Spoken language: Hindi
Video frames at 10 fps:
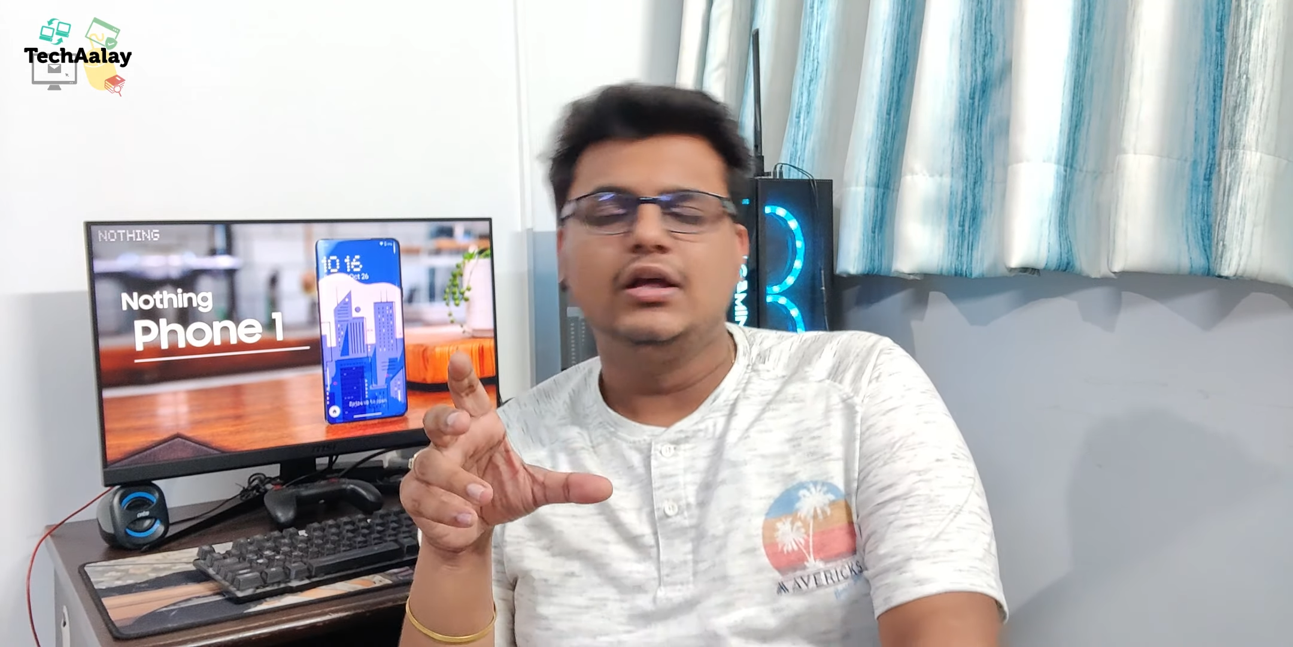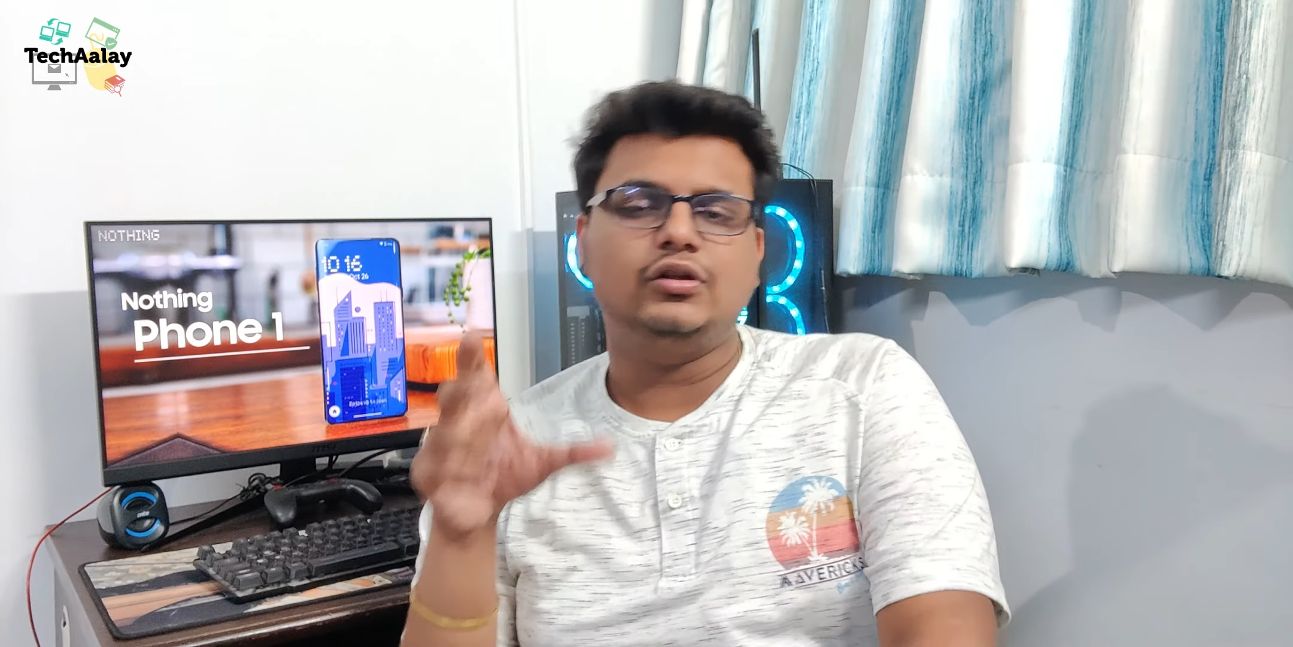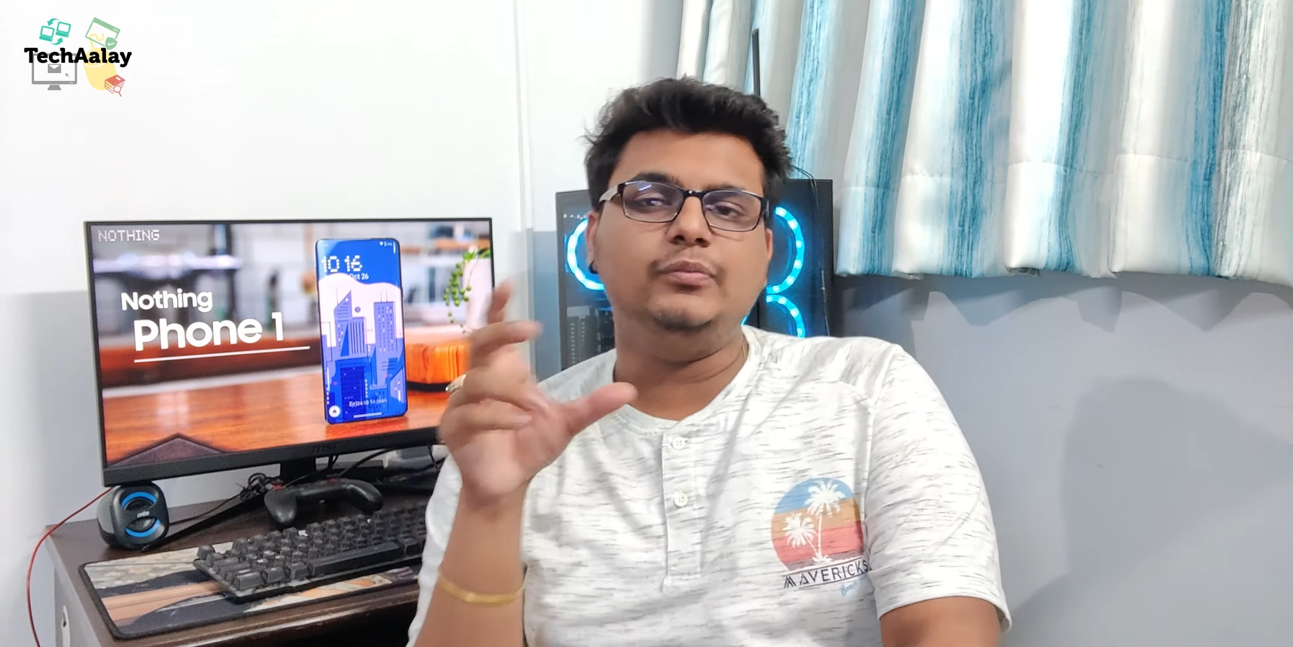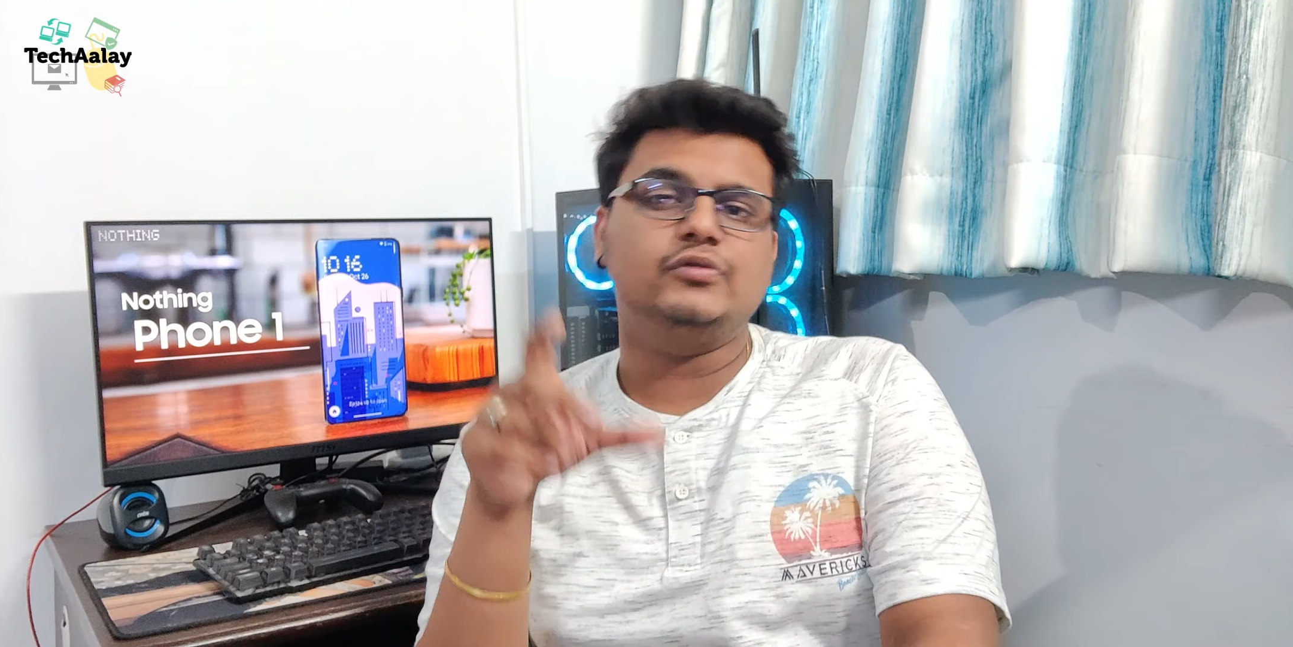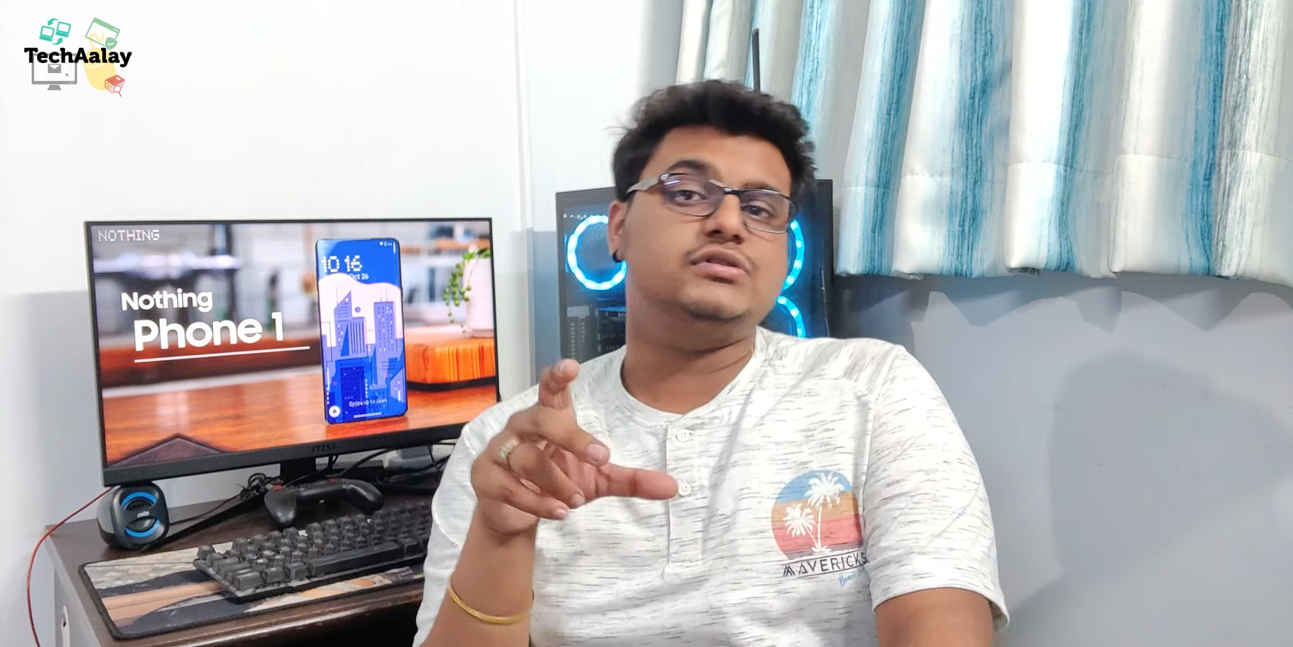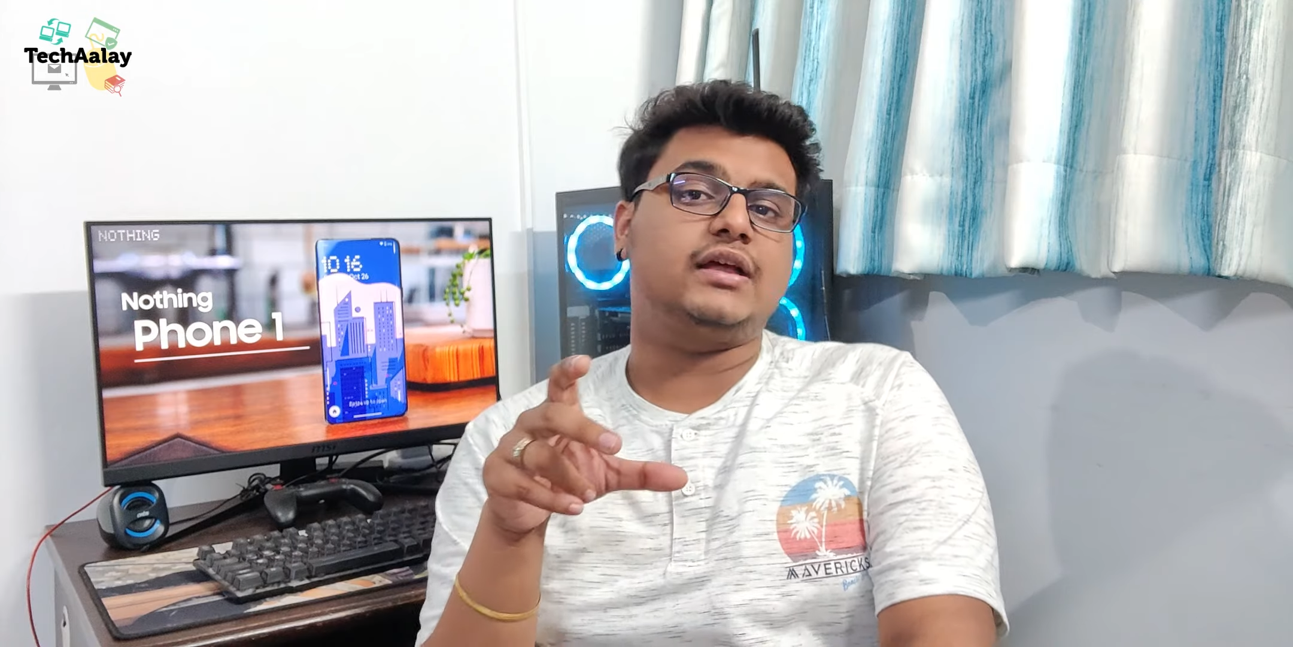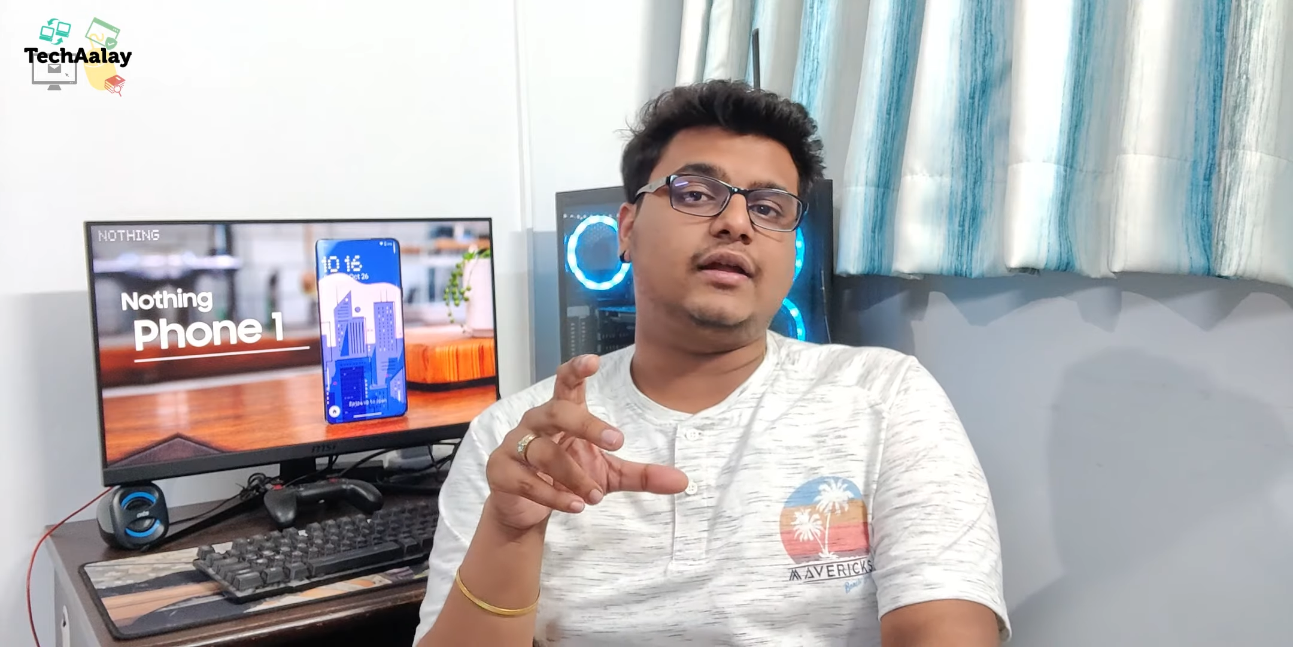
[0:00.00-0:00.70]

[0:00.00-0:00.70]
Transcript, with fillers: तो म्यूज़िक